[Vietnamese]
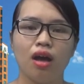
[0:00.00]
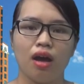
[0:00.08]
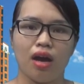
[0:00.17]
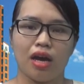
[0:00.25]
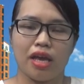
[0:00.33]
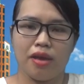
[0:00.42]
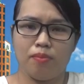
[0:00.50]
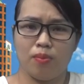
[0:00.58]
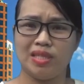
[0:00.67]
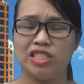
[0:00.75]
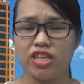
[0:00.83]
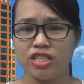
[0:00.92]
Ờ, khi mà
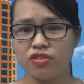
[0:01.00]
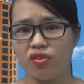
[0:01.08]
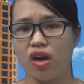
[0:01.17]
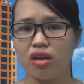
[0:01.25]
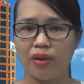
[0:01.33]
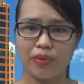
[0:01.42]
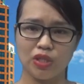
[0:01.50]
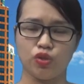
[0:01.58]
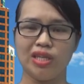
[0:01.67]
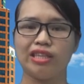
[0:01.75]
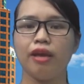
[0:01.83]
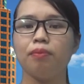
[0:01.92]
mình transfer là mình
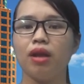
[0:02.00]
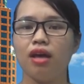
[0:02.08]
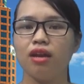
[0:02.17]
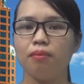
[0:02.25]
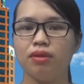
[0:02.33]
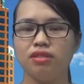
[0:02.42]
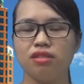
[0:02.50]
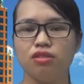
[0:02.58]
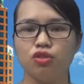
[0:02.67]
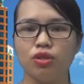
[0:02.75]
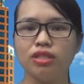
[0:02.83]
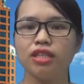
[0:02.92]
chuyển tiếp lên đó mình sẽ
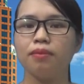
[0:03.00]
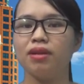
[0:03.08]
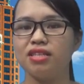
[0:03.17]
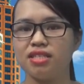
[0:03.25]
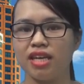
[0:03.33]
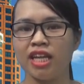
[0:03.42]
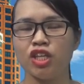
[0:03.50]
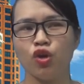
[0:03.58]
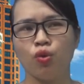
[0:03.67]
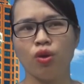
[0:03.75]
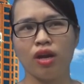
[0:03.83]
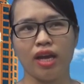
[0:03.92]
được chuyển tiếp lên
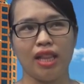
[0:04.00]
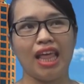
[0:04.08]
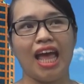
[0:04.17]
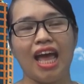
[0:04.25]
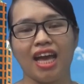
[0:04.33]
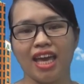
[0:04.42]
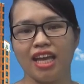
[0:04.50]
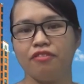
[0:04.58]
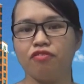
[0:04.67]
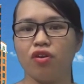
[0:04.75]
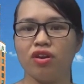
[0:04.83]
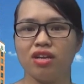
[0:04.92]
CSU có nghĩa là
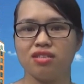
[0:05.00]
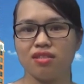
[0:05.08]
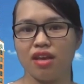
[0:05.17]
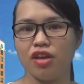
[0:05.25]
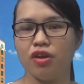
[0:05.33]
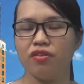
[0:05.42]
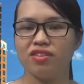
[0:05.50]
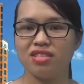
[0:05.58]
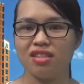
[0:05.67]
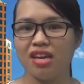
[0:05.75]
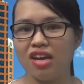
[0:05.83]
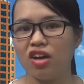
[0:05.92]
California State
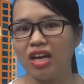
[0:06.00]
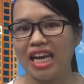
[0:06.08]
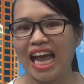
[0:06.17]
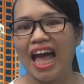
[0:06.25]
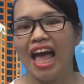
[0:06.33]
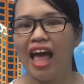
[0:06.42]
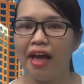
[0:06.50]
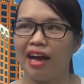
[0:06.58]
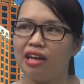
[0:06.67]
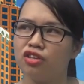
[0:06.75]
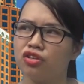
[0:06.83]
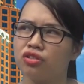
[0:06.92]
University có nghĩa là
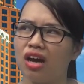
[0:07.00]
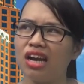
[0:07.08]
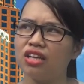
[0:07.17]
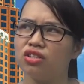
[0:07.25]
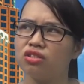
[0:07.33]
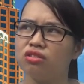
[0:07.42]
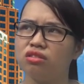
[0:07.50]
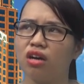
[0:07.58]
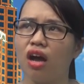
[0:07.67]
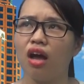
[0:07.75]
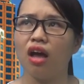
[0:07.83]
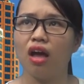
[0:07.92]
à, trường đó là trường
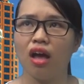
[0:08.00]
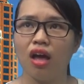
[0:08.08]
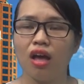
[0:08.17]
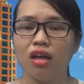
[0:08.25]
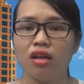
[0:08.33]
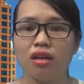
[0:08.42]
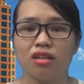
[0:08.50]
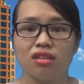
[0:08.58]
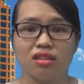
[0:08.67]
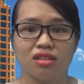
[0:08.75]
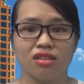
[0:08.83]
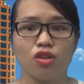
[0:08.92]
à,
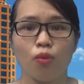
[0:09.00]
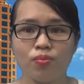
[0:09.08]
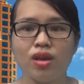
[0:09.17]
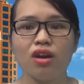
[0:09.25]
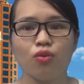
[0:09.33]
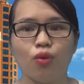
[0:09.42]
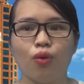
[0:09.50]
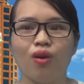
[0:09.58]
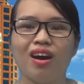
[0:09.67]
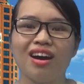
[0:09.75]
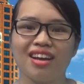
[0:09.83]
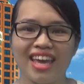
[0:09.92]
tốt nhất
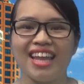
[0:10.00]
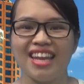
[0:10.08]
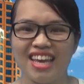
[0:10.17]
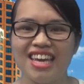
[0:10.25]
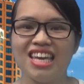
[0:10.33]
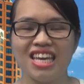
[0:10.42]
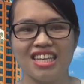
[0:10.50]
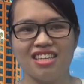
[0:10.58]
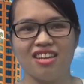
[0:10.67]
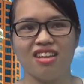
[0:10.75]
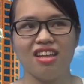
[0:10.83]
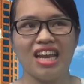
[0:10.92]
của Cali
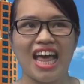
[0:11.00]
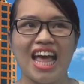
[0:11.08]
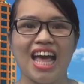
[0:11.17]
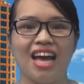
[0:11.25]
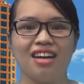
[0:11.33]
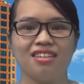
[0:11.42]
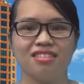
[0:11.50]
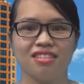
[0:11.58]
cho nên là